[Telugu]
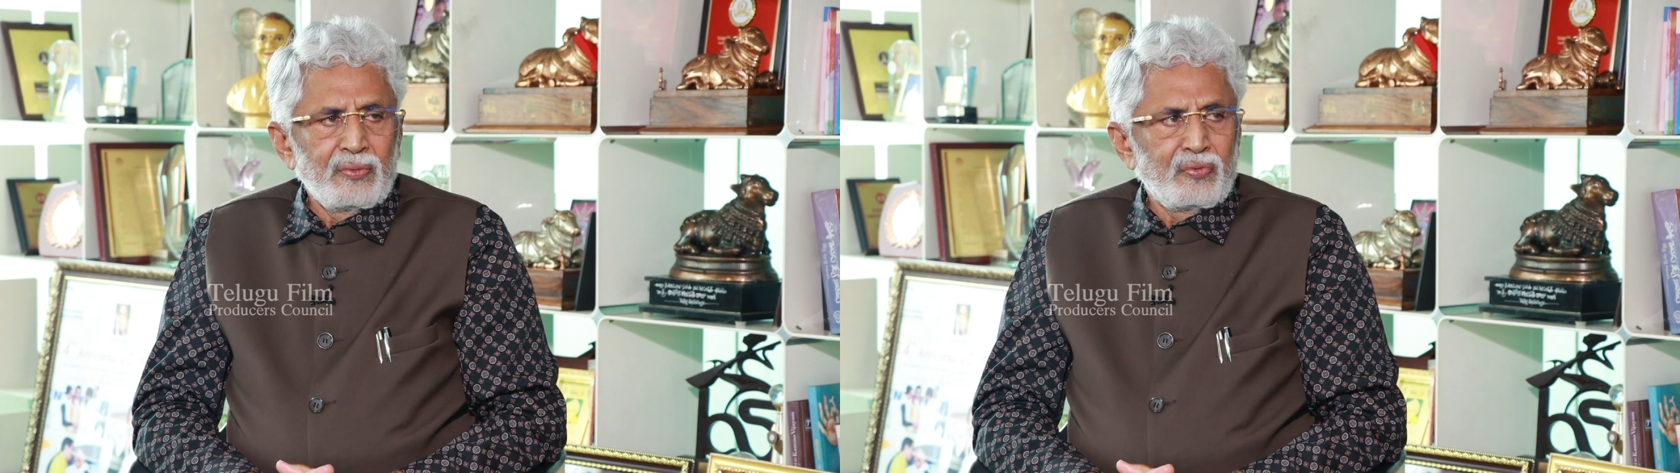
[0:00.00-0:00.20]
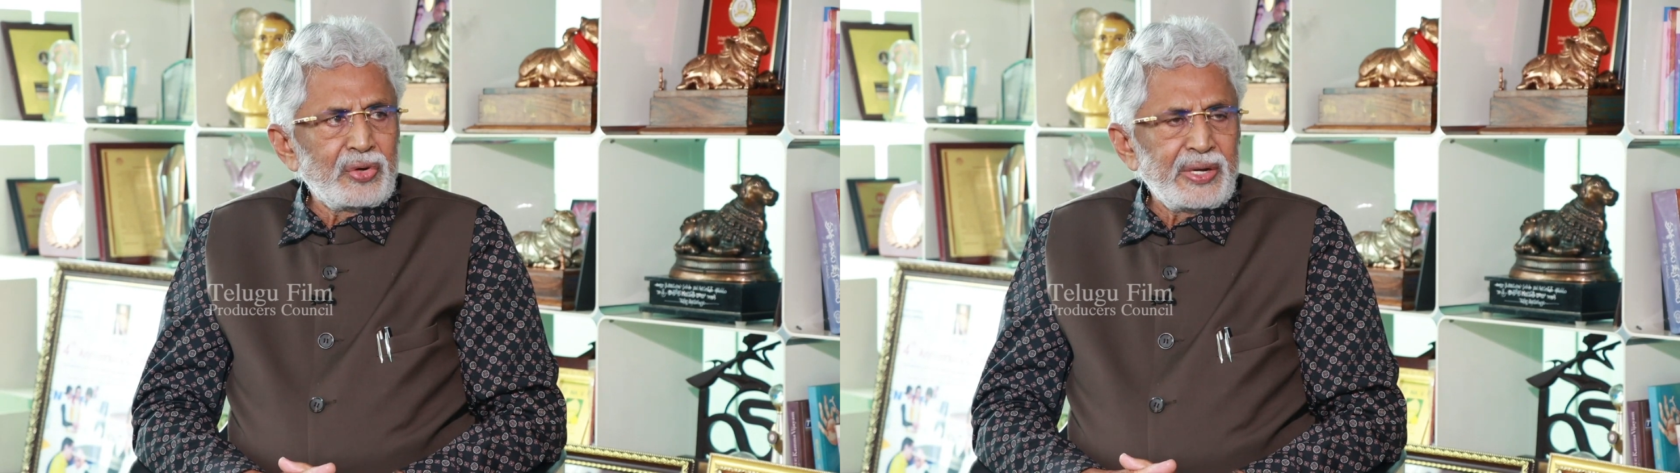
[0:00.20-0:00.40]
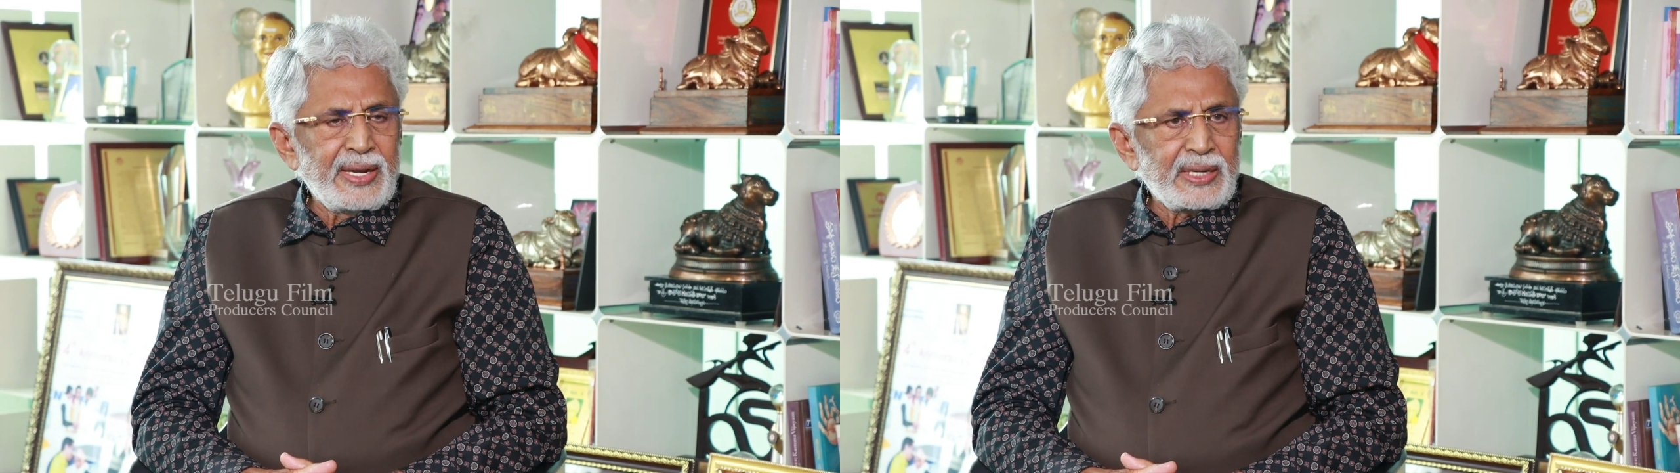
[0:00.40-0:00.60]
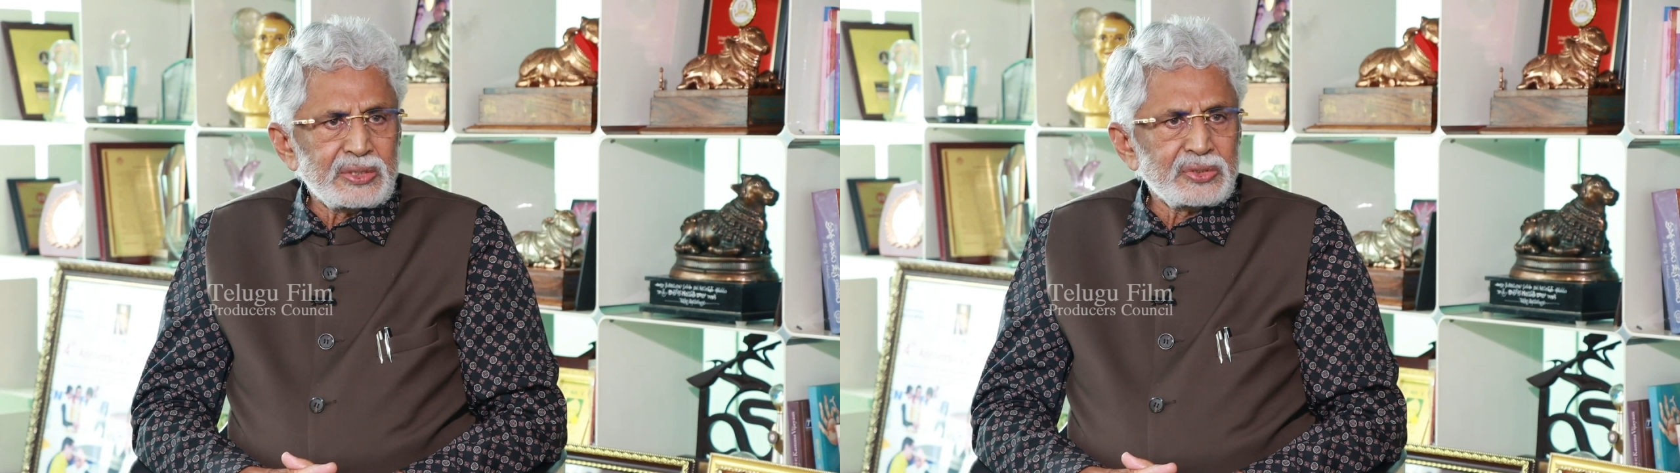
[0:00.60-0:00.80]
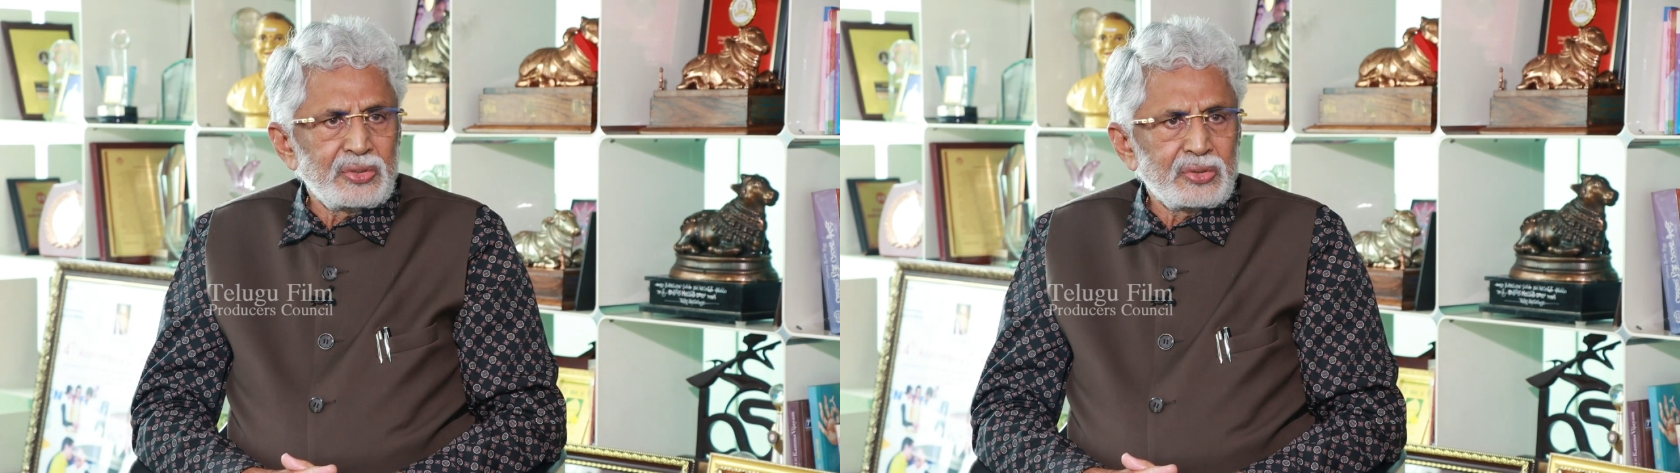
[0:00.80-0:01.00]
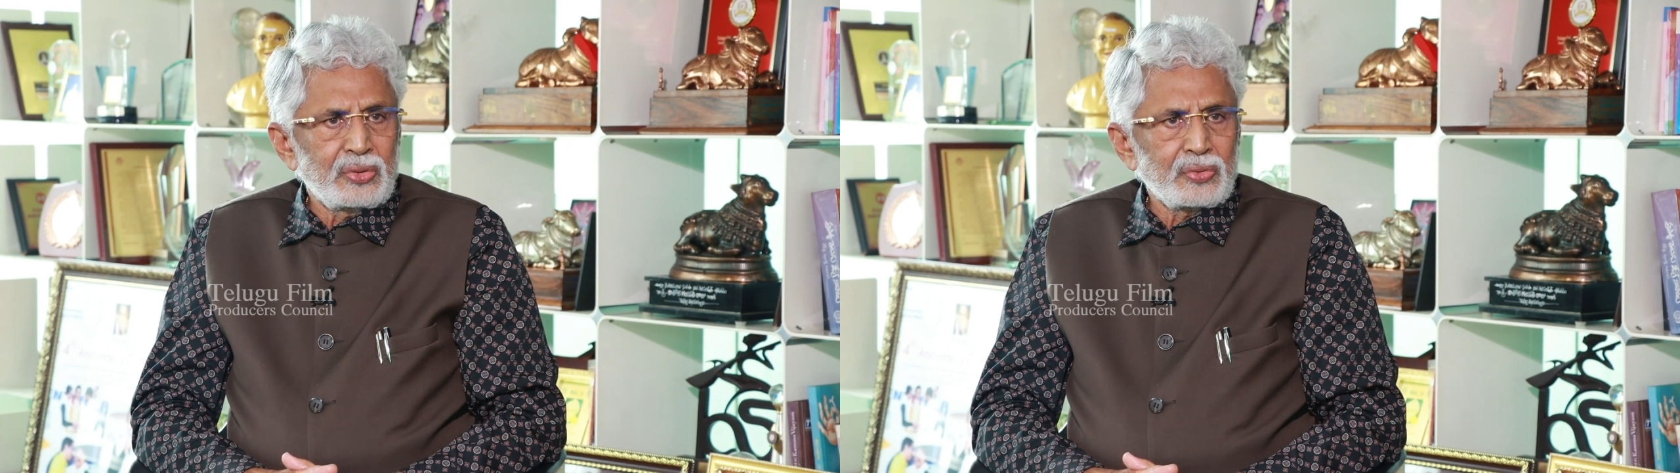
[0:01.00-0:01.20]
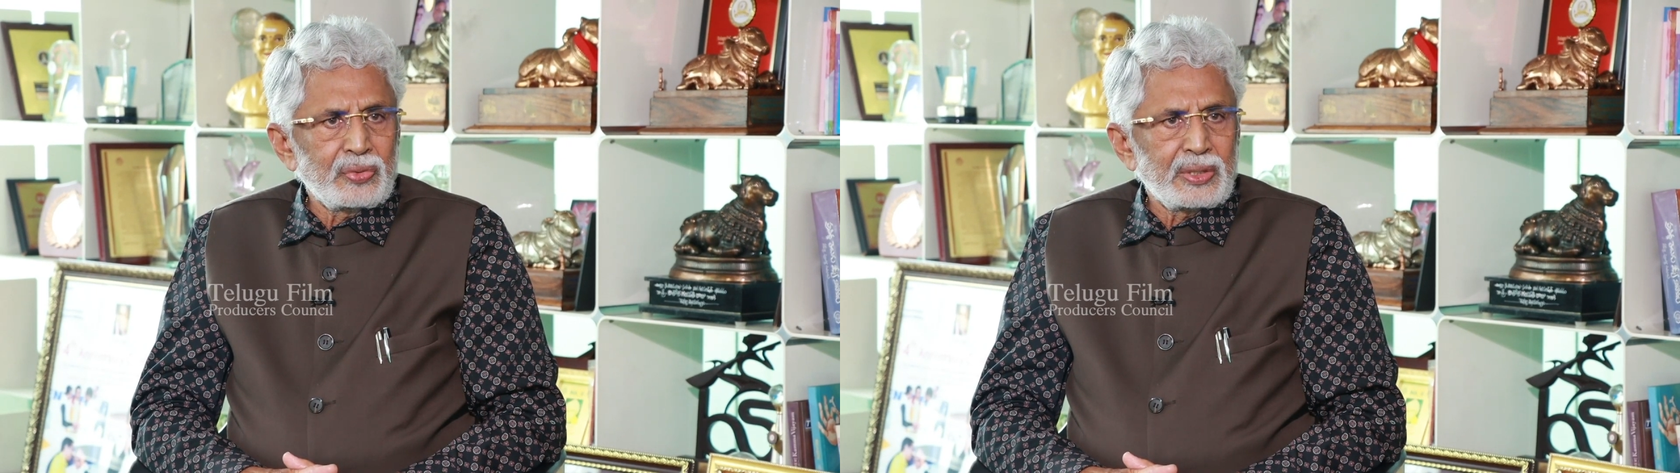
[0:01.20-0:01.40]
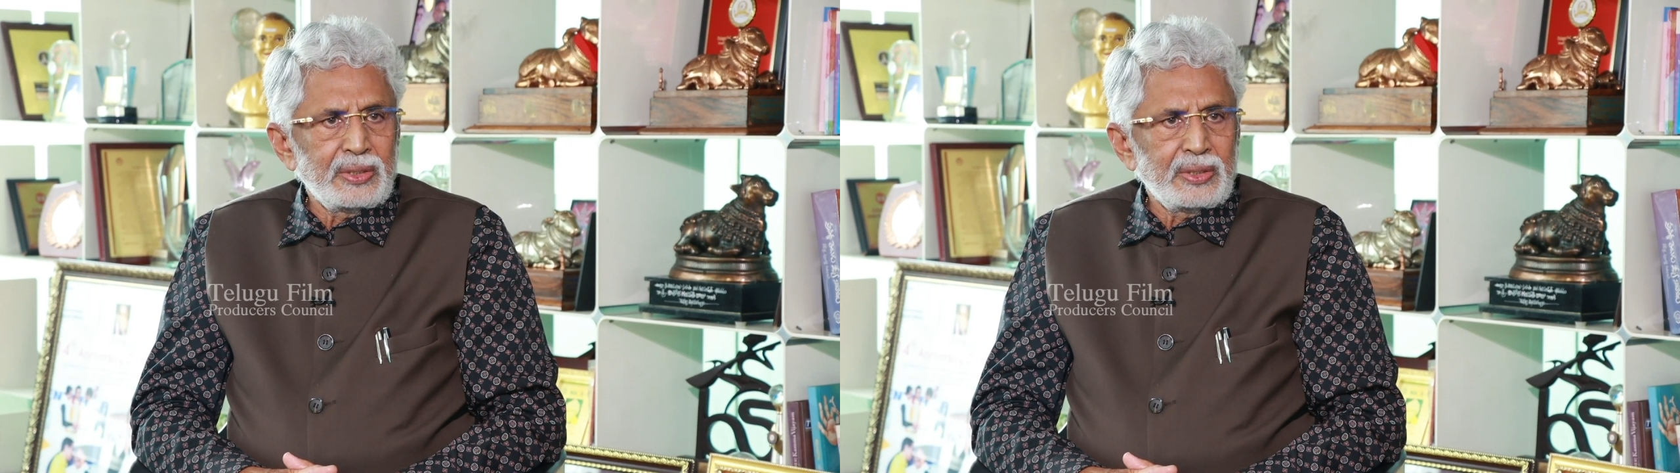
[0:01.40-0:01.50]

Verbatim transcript: ఫోర్టీన్ ఏకర్స్ ఎంతో అనుకుంటా